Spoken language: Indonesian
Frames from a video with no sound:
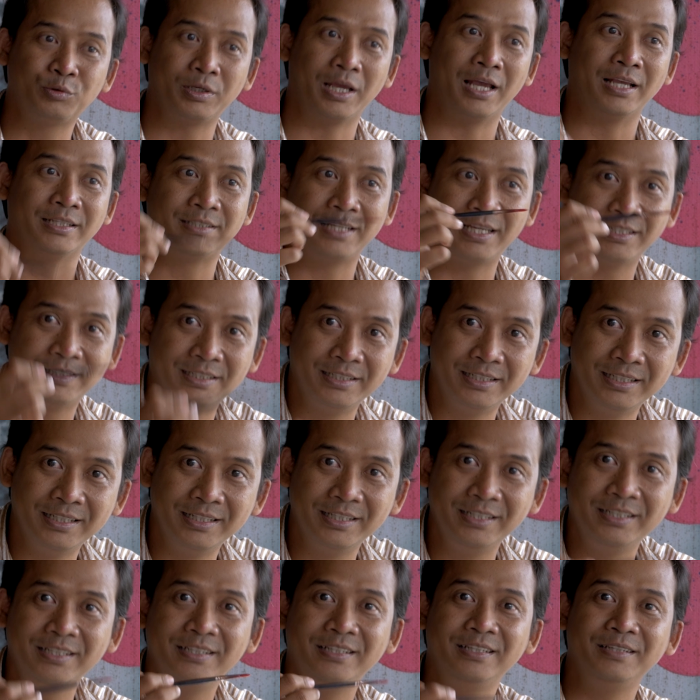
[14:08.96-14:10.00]
usaha saya
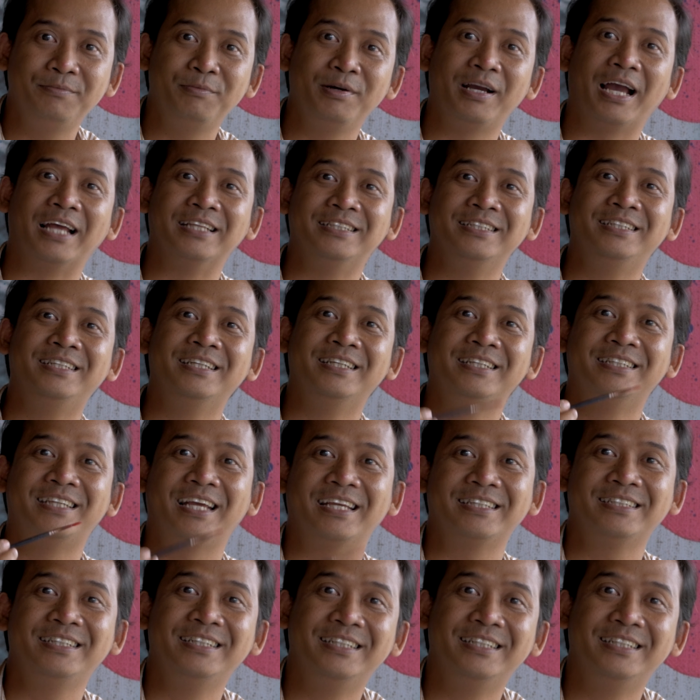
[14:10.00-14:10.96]
sendiri, menggaji diri saya